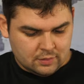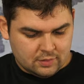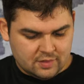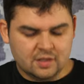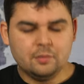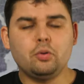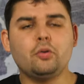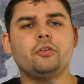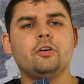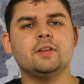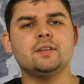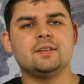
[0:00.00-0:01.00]
Si, pour
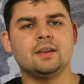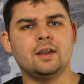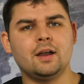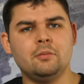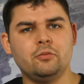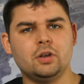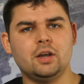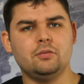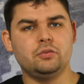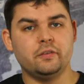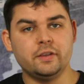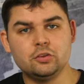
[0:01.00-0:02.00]
125 grammes, voilà,
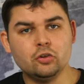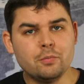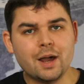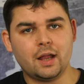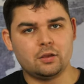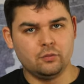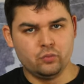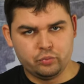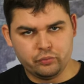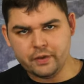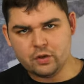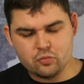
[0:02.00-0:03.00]
vous avez deux barres que vous
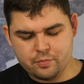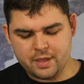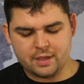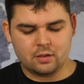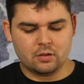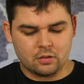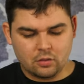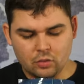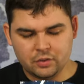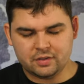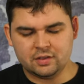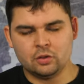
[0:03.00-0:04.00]
pouvez couper
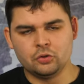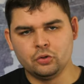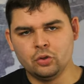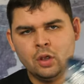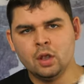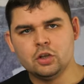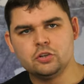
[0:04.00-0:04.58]
aussi en deux.